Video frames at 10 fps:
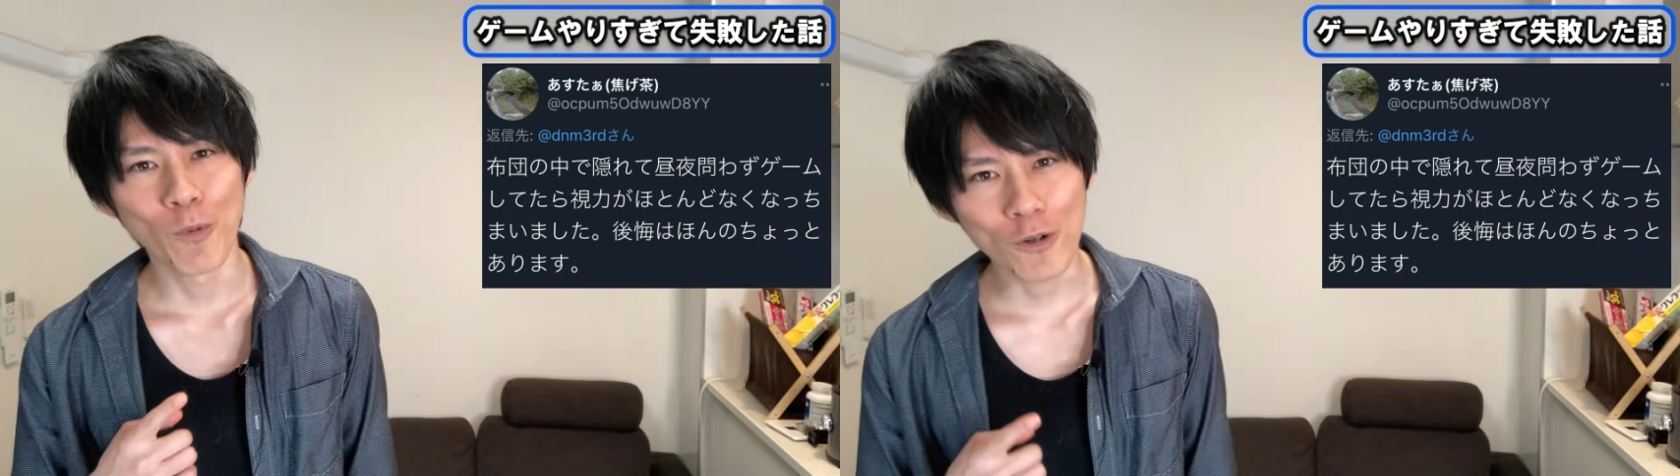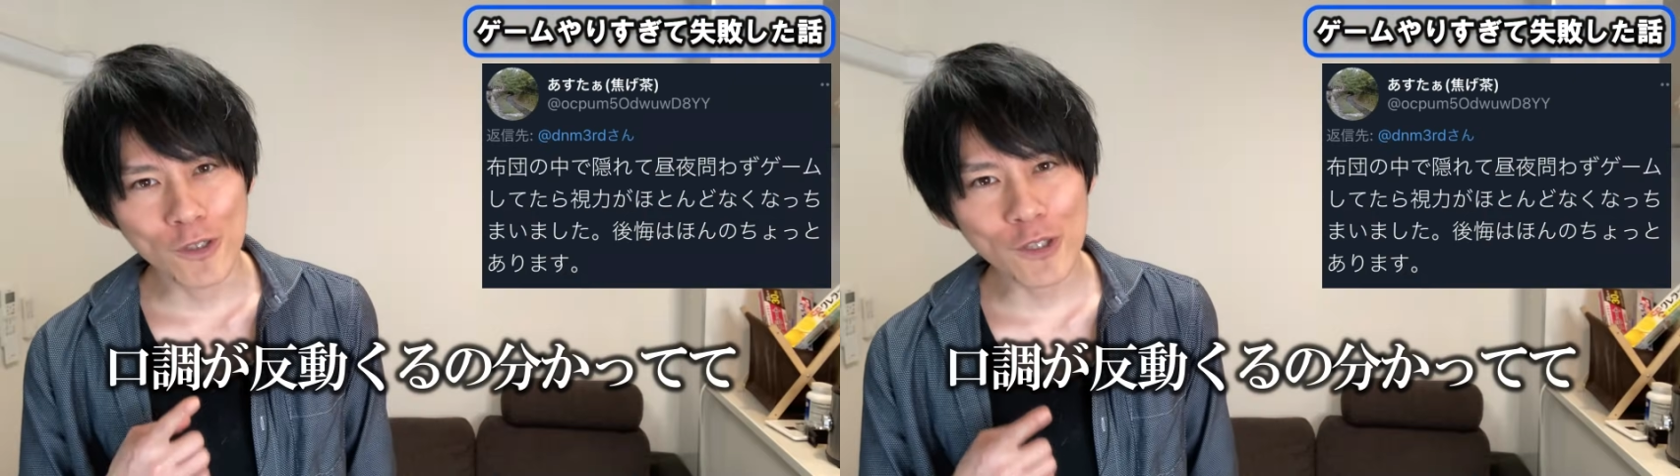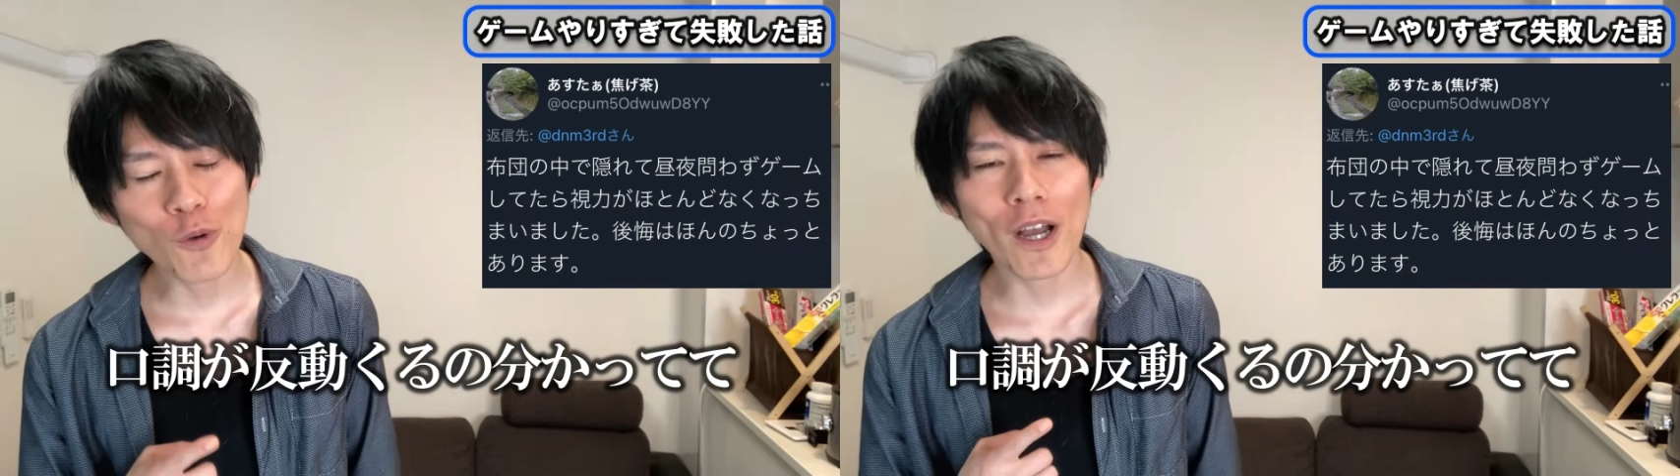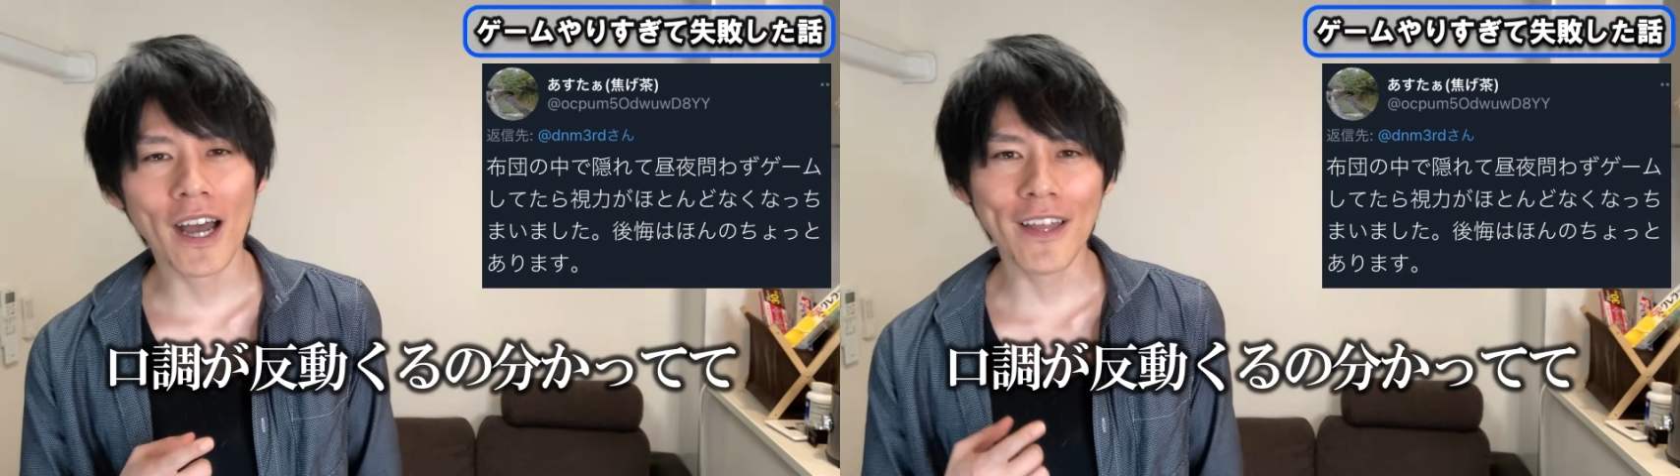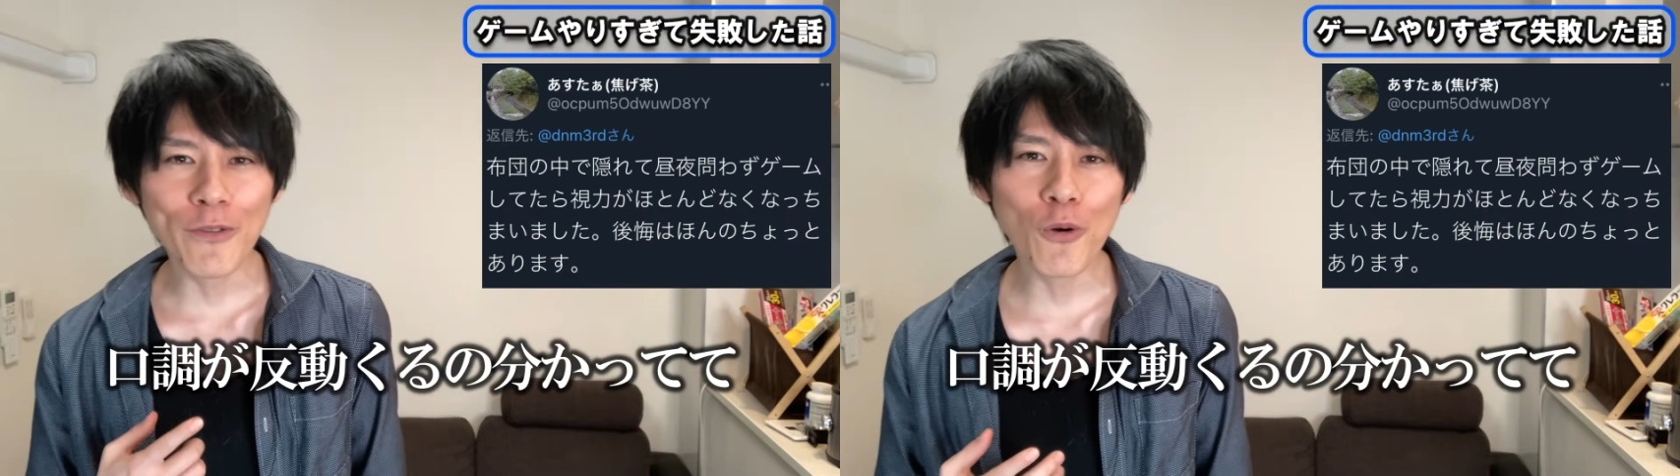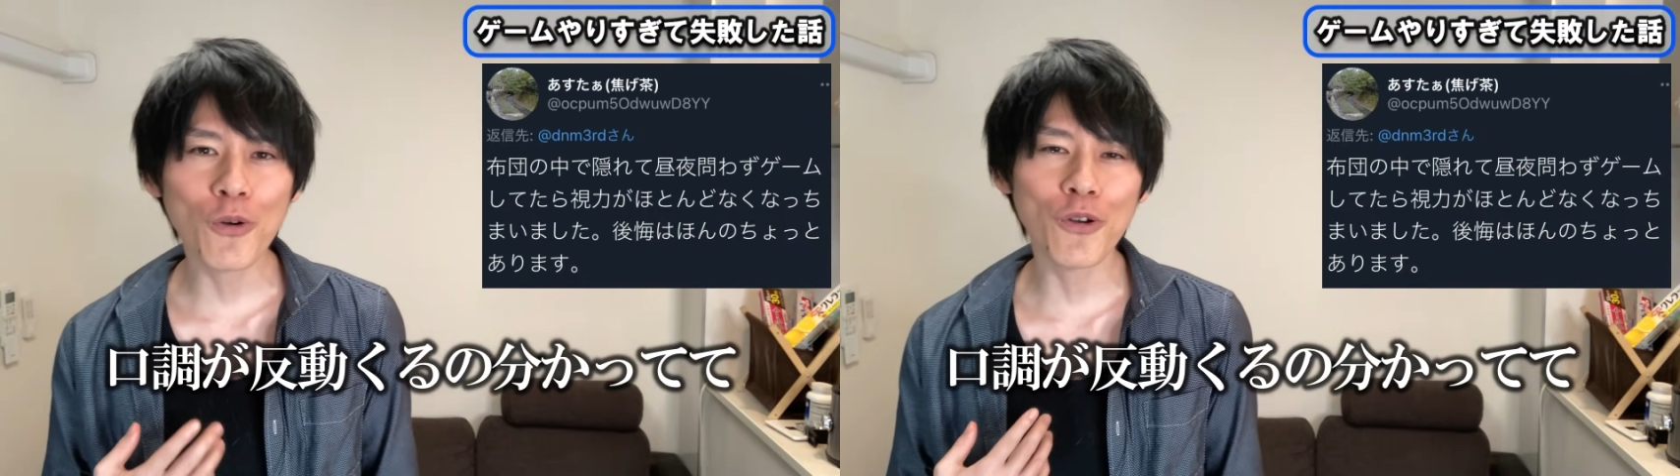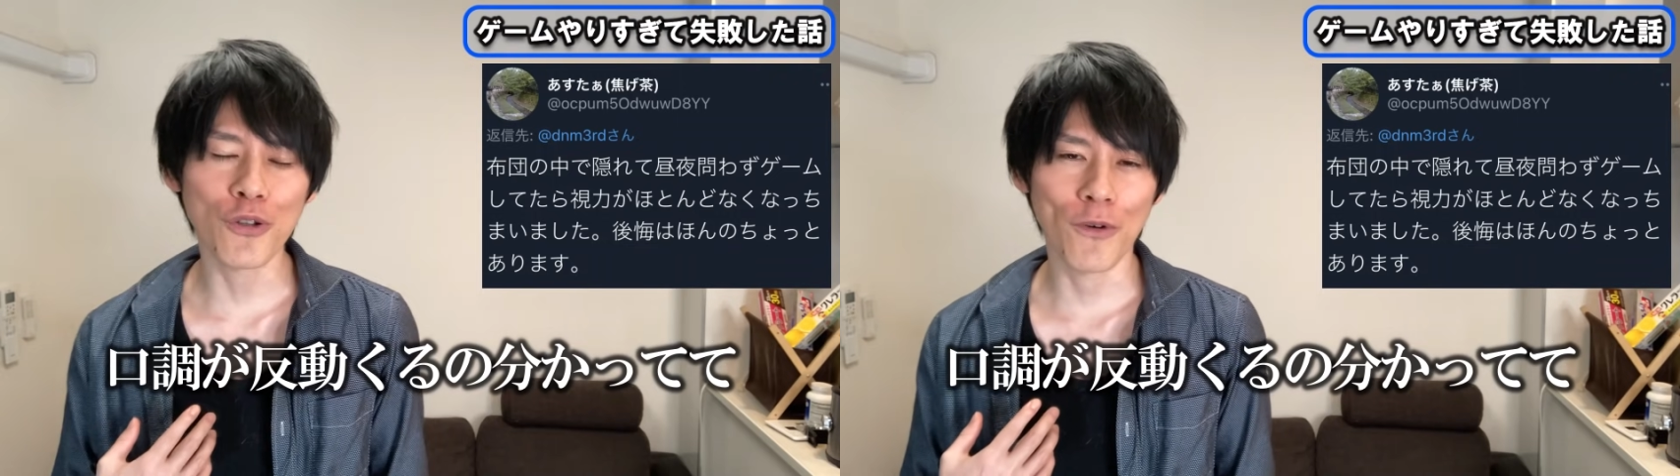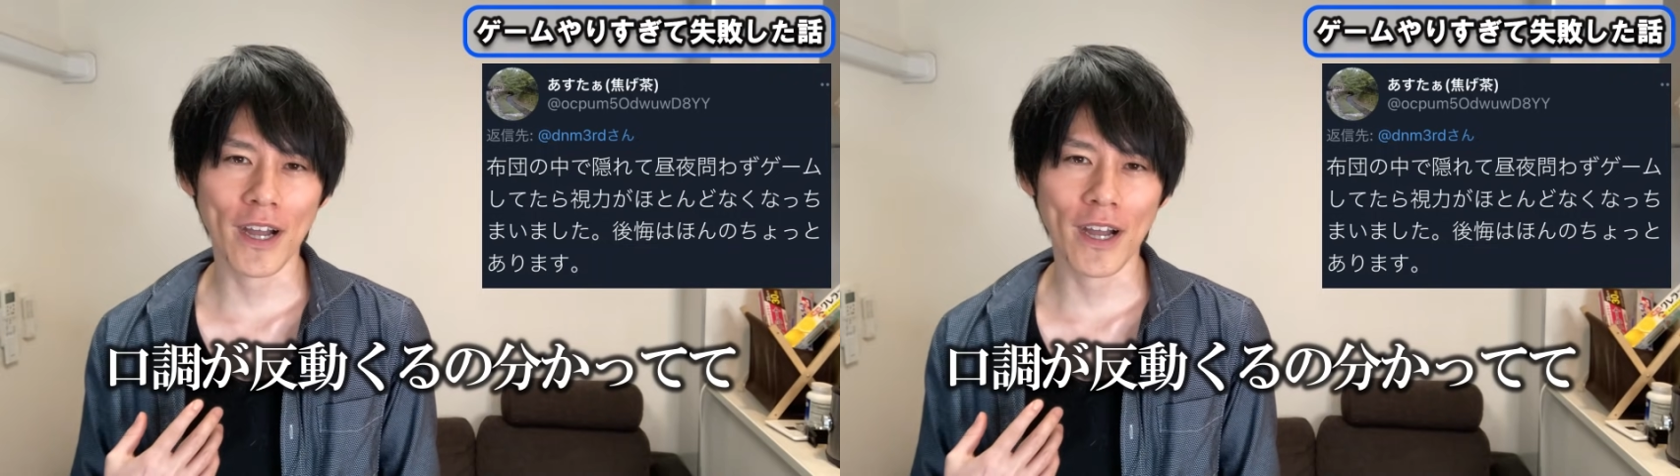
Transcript: もう口調が反動来るの分